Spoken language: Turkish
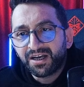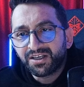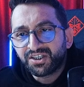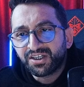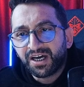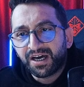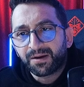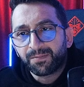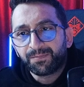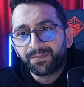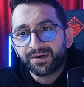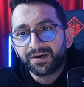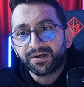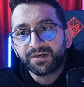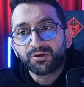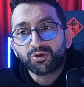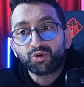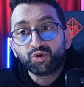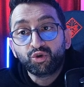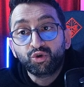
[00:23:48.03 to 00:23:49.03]
k
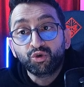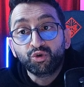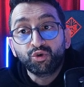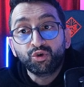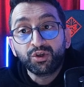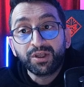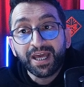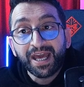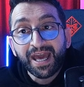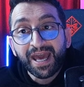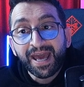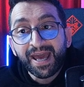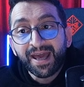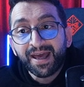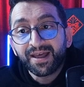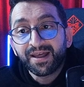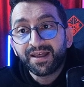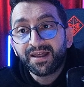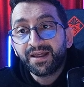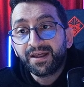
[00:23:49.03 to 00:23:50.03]
çarpı qy
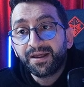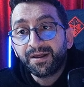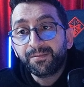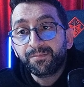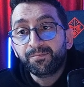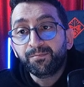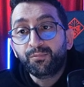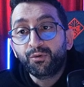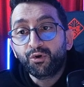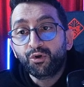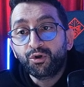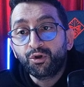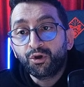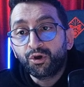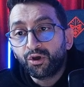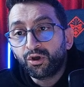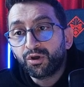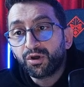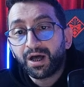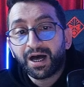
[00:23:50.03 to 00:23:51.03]

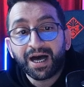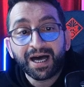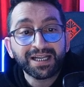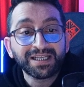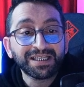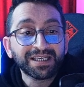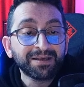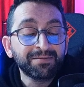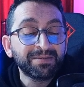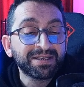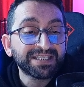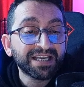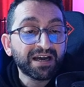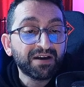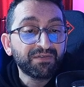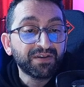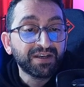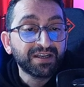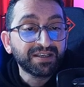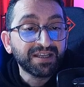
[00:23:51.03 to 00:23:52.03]
bölü aradaki
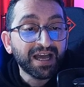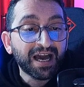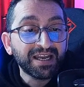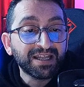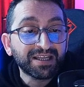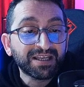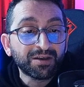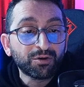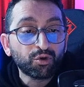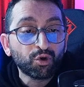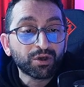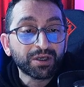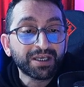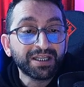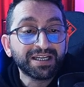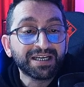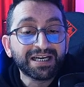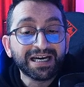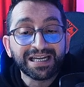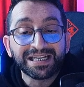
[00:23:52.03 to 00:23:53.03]
mesafenin yani 2
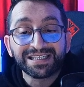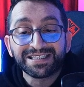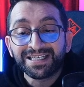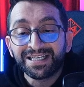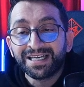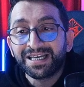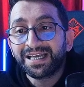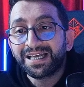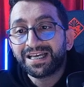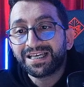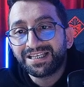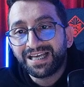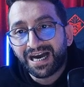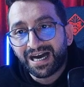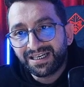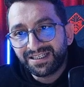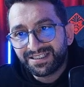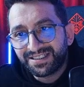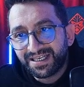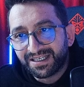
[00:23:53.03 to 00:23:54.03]
kök 2'nin karesi
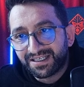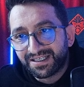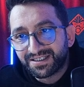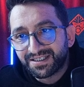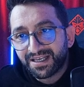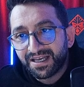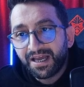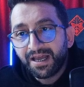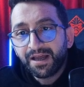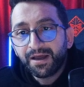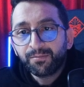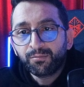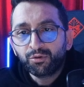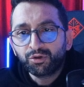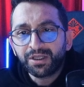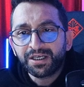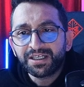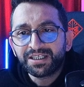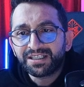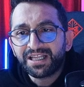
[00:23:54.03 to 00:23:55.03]
yani 8.
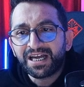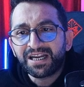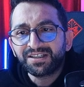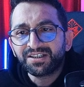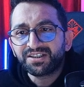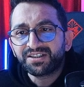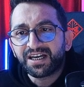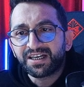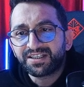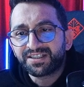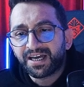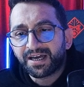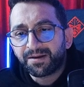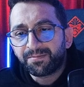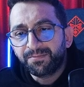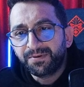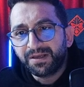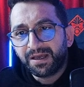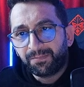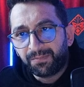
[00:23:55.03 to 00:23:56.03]
Burada içler dışlar
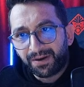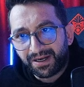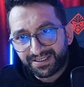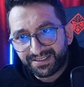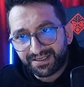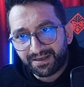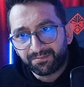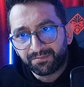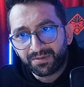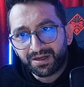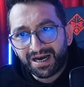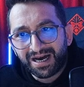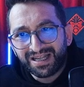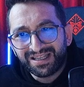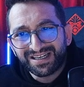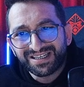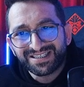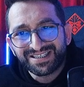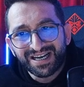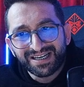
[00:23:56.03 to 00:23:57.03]
çarpımı yaparsam
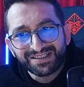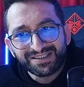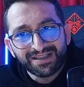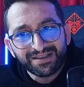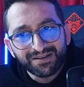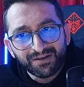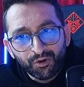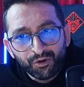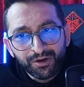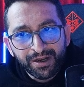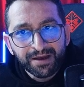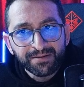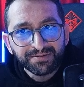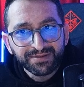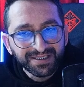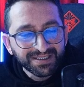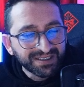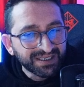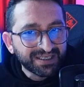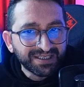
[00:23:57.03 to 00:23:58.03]
k'lar zaten
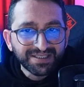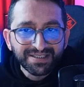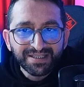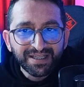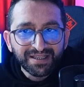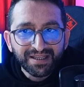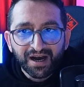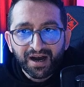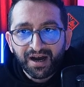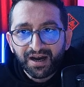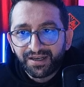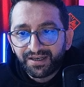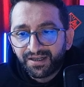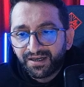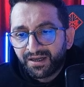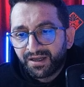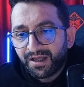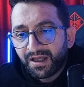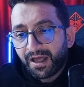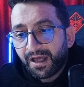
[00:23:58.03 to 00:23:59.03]
önemsiz ikisinde de
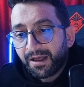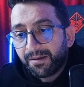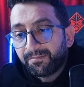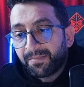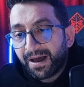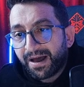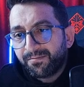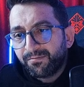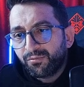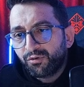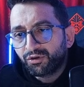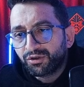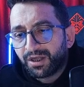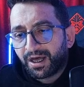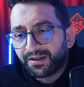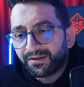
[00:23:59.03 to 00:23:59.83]
aynı. Ben